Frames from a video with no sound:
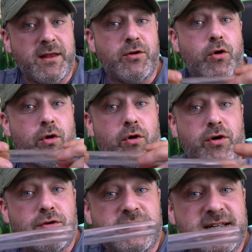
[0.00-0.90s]

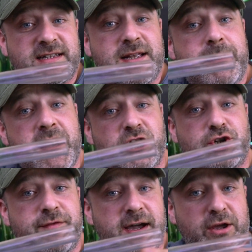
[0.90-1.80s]
Lors d'essaimage,
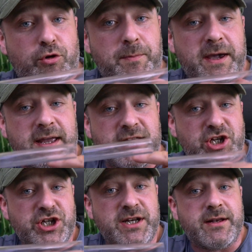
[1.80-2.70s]
tu vas récupérer des
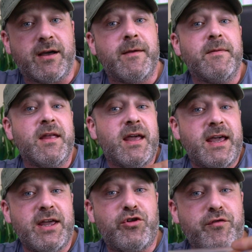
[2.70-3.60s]
gînes
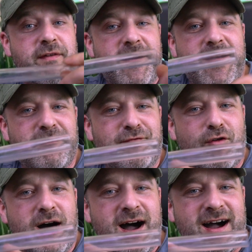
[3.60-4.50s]
et tu vas
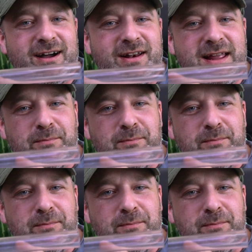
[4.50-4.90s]
voir les